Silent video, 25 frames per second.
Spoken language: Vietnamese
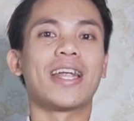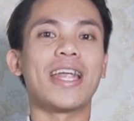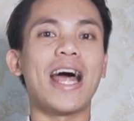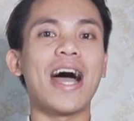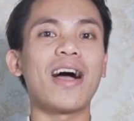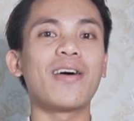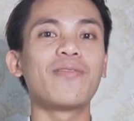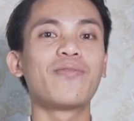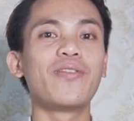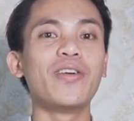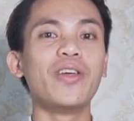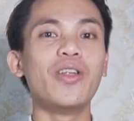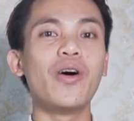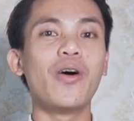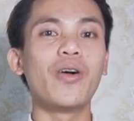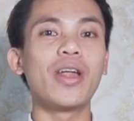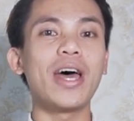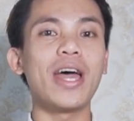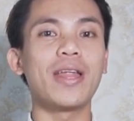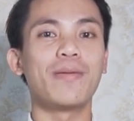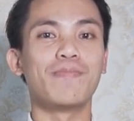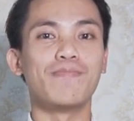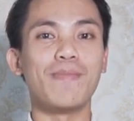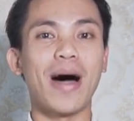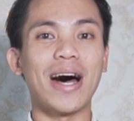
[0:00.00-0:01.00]
đăng video
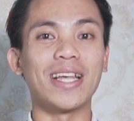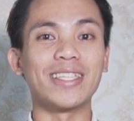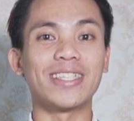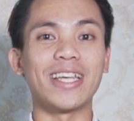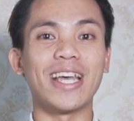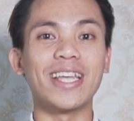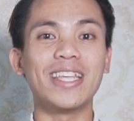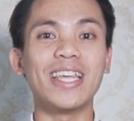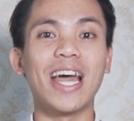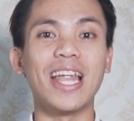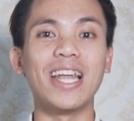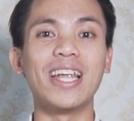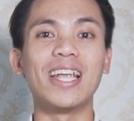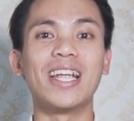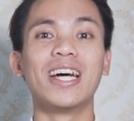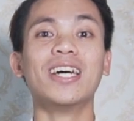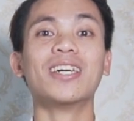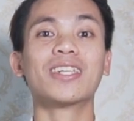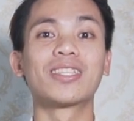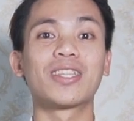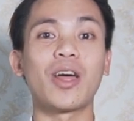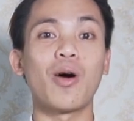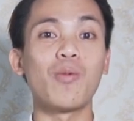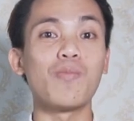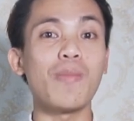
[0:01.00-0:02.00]
lên bạn sẽ nhận
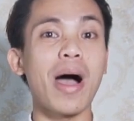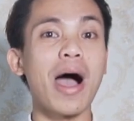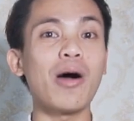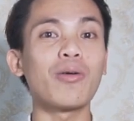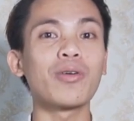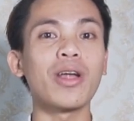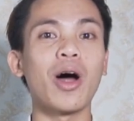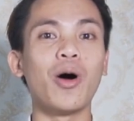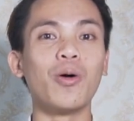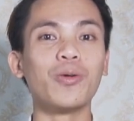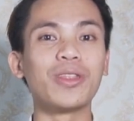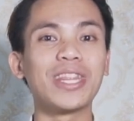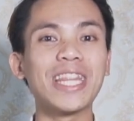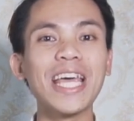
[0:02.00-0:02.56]
được thông báo đầu